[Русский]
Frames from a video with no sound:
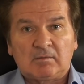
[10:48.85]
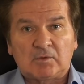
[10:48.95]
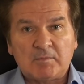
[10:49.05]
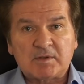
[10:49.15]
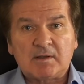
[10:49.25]
в
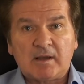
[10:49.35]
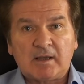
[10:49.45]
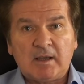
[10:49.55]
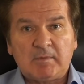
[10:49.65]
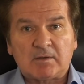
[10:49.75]
том числе
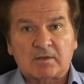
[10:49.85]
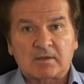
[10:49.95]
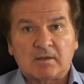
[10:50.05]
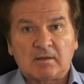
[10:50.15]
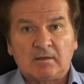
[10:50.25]

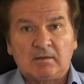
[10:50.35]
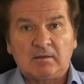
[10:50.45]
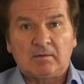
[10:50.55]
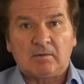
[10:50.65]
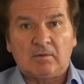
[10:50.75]
экономически.
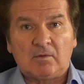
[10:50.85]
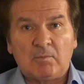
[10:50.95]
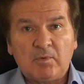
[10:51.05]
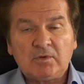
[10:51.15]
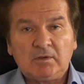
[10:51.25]

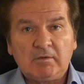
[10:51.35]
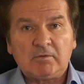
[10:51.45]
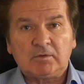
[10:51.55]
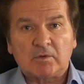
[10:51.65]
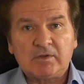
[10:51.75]
У Путина и
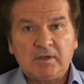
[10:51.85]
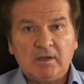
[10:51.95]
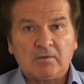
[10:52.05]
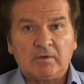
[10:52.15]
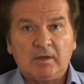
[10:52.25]
его
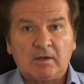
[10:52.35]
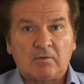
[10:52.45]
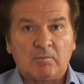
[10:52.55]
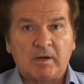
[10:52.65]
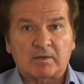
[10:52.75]
друзей, у них
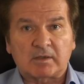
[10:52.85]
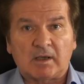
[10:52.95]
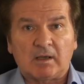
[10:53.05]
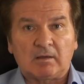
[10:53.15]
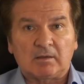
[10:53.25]

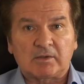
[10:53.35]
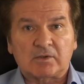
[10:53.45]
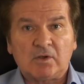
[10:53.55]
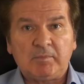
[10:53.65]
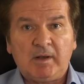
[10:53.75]
кубышка.
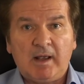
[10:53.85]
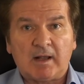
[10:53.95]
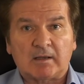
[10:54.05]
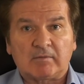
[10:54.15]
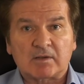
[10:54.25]
600
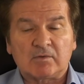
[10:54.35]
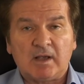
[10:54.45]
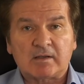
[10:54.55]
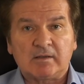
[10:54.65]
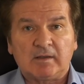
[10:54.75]
миллиардов
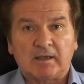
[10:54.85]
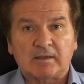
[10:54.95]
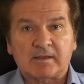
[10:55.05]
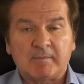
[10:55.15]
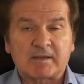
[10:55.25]
государственные
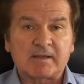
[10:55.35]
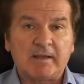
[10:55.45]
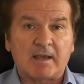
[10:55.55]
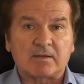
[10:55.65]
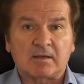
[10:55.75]
те самые
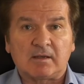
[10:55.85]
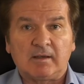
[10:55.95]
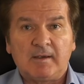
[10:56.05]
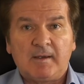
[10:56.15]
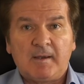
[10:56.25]

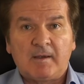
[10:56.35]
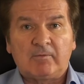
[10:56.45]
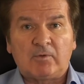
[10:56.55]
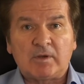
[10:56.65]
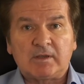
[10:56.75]
заначки
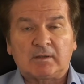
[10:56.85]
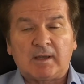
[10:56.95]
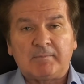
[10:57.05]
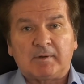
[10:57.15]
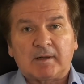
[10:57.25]
в фонде,
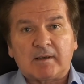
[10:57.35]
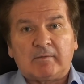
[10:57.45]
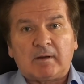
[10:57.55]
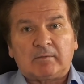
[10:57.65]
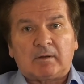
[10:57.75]
там, в,
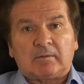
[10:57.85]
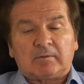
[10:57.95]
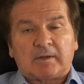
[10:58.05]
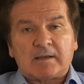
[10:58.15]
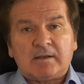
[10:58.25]

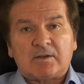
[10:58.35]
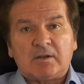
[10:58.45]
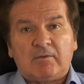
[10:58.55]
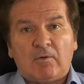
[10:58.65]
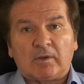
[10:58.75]
в, в
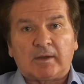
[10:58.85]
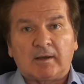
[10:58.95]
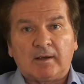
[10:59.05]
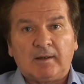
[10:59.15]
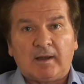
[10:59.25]
различных
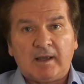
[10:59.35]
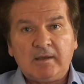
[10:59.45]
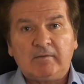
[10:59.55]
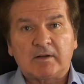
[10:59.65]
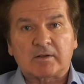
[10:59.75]
фондах.
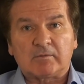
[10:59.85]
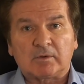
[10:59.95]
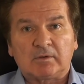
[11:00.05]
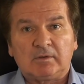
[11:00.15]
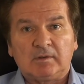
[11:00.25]
Они
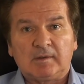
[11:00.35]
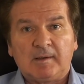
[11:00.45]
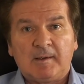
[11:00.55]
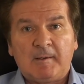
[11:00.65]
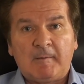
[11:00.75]
выживут.
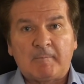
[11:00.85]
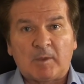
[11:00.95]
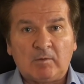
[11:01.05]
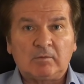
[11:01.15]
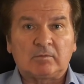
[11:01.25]

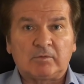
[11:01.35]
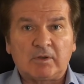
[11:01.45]
Ну, в